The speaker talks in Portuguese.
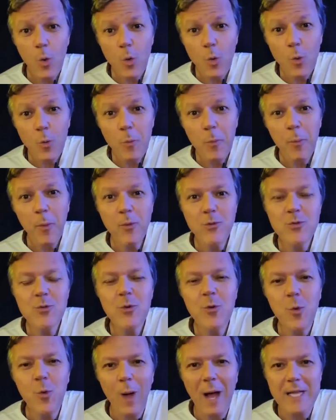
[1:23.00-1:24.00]

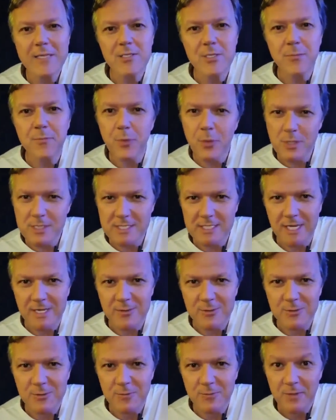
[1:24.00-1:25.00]

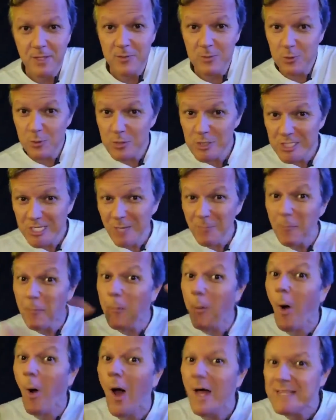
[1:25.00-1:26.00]
1,4% dos que
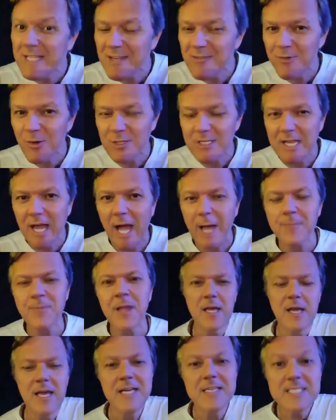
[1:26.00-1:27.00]
podem votar.
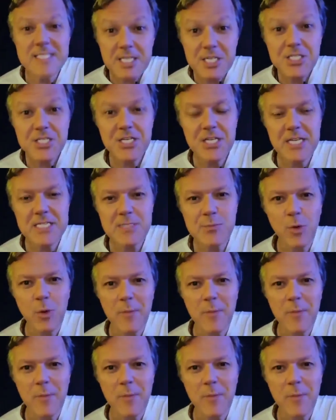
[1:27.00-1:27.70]
Existe nesse